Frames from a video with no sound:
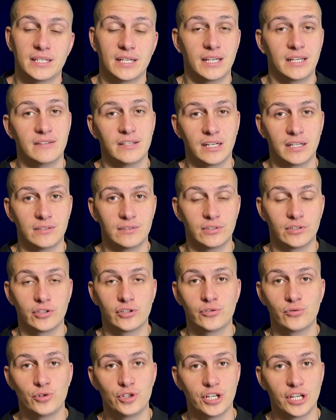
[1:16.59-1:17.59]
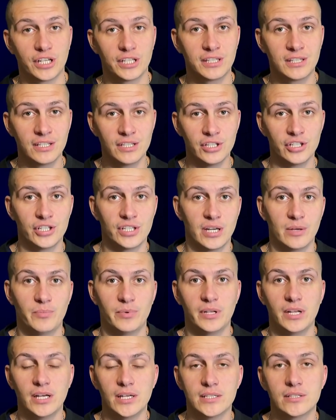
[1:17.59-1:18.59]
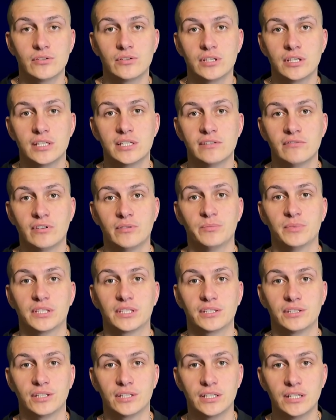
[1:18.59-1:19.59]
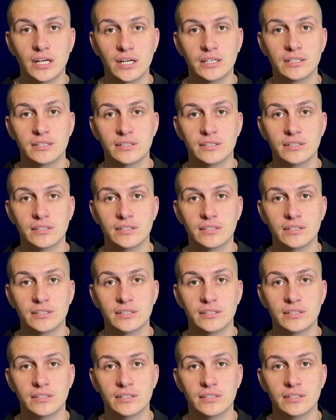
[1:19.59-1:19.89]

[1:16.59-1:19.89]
а в некоторых случаях трижды апелляцию, если вам отклоняют.